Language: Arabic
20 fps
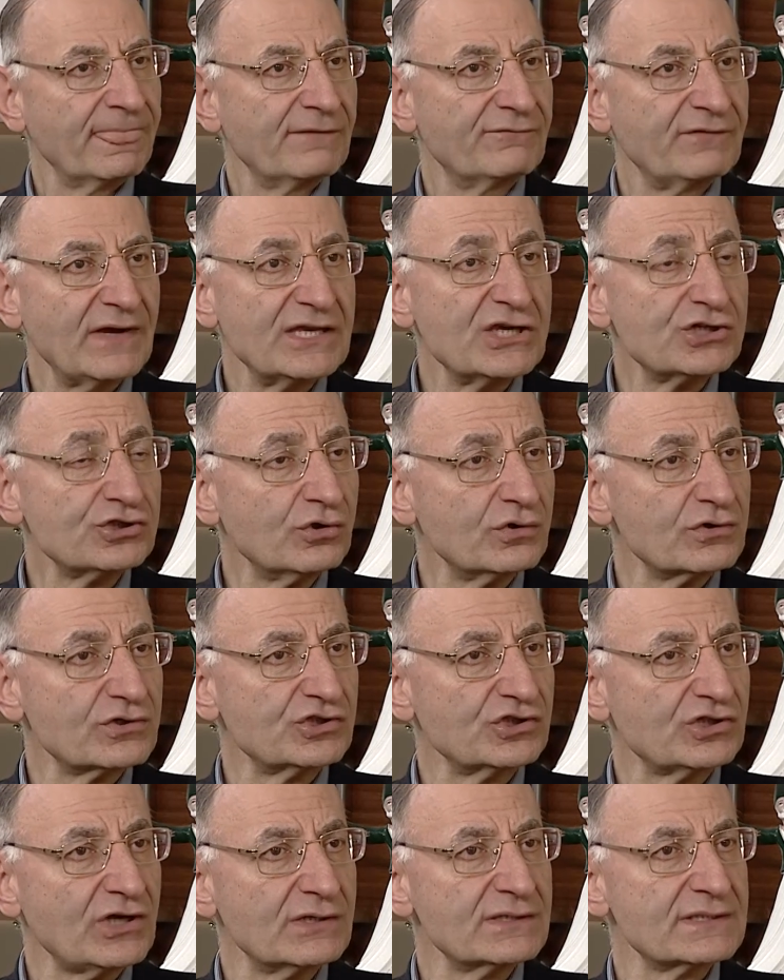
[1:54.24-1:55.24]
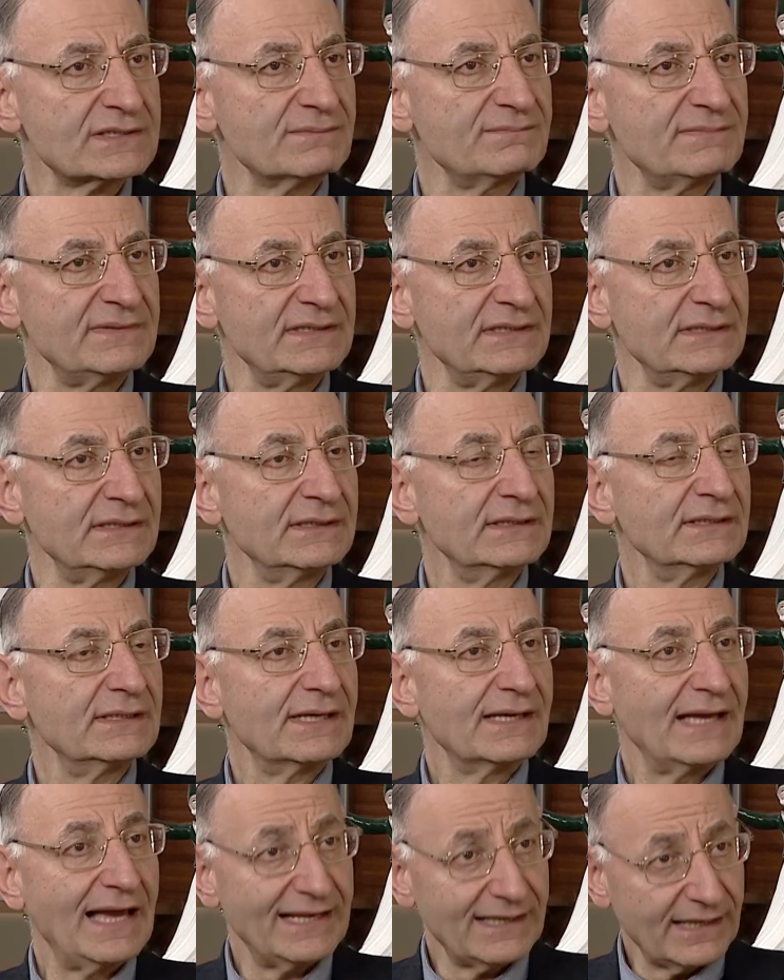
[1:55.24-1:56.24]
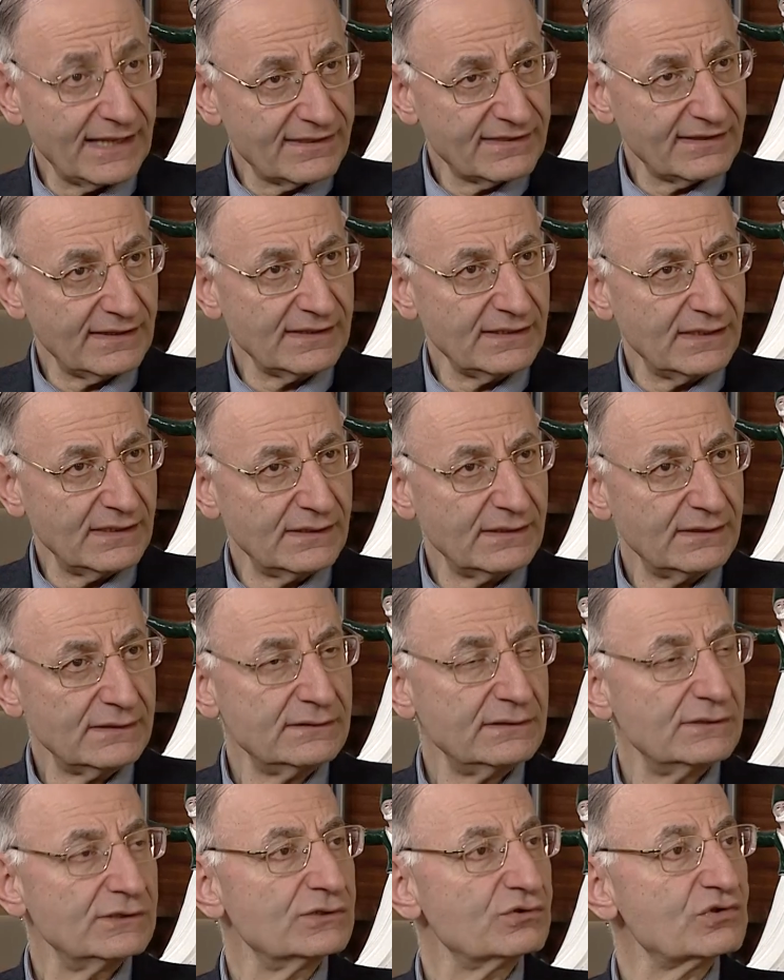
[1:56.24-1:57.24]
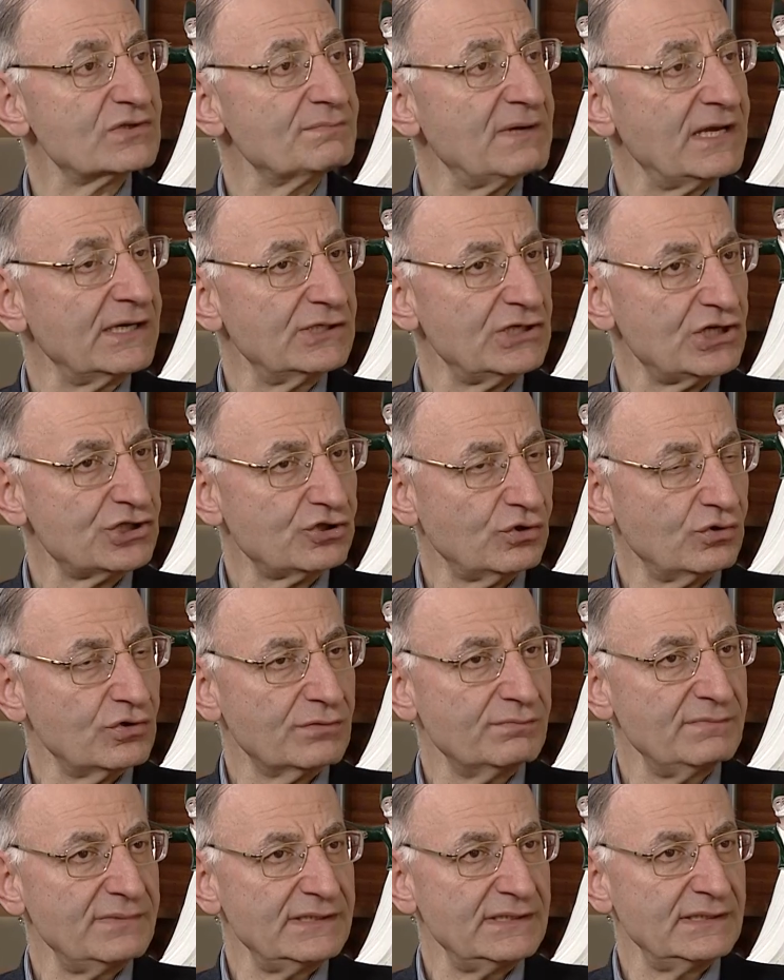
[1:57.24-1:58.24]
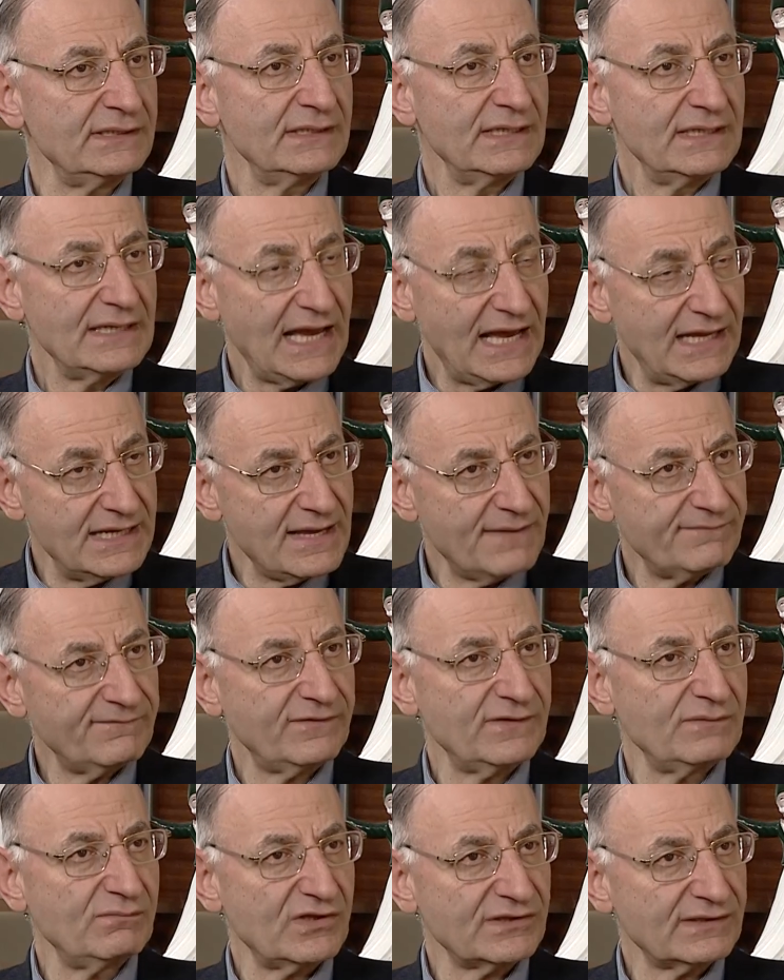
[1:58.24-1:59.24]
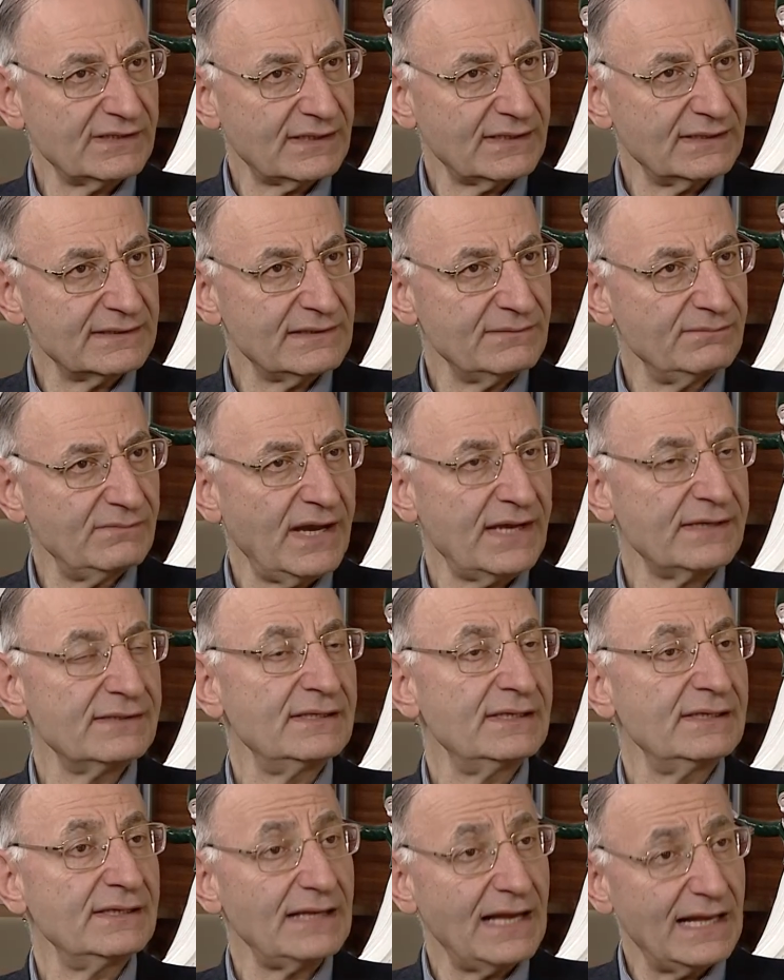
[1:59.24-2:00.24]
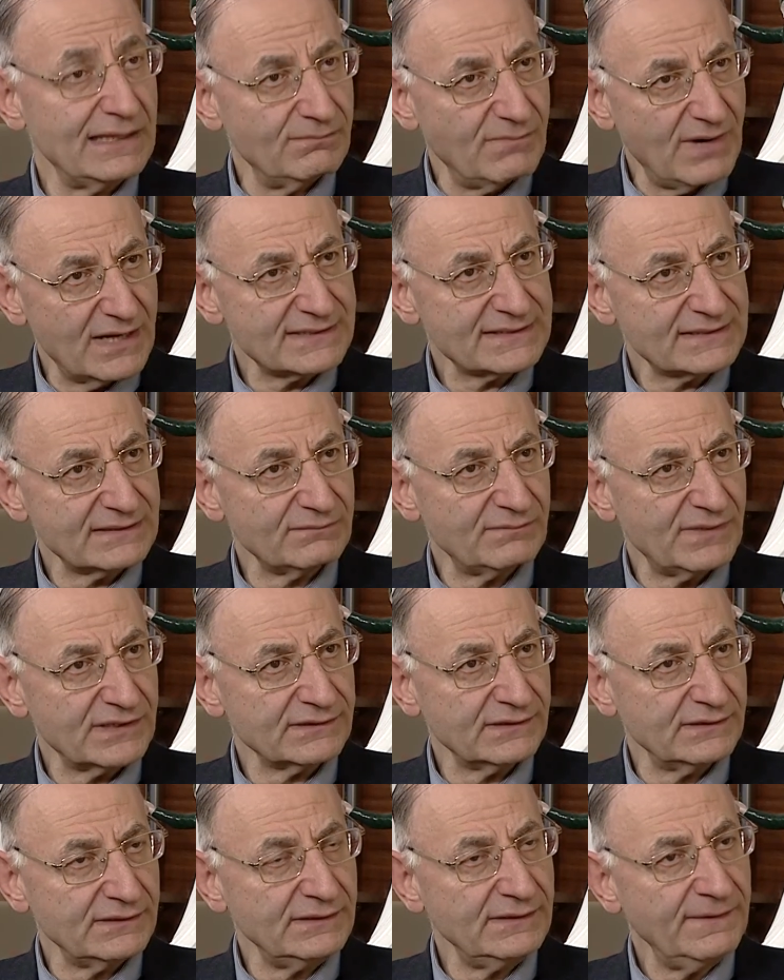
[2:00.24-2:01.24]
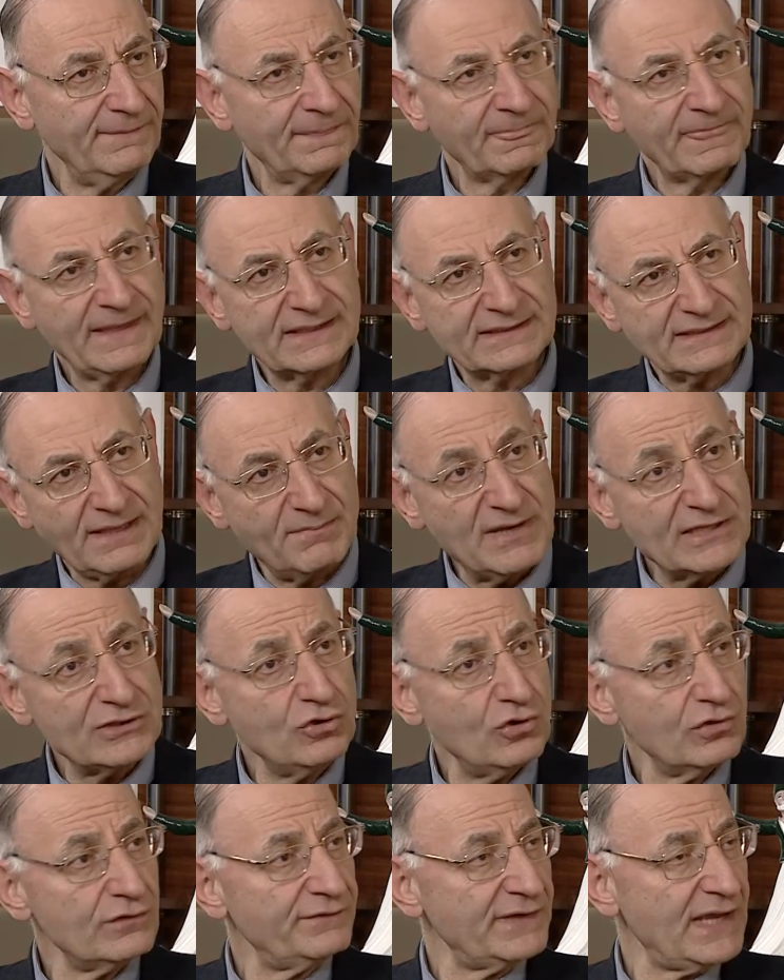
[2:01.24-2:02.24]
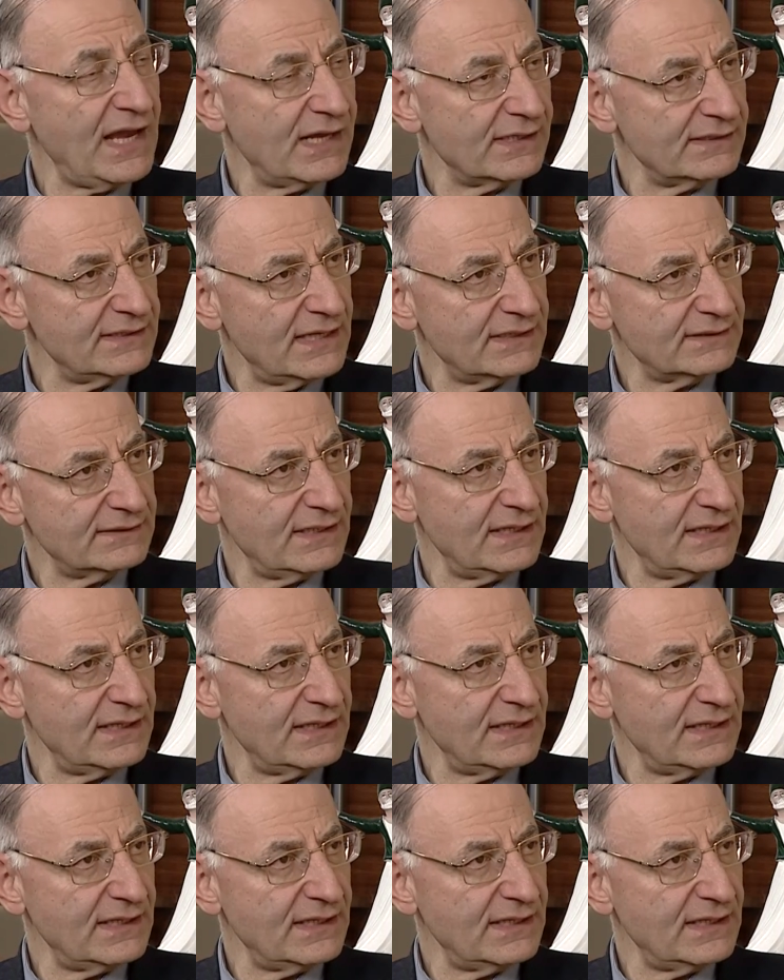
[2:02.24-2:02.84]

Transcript: فيشعر الشخص ب الغثيان يصبح يشعر بألم في منطقة المعدة المغص البطني تبدل في عادات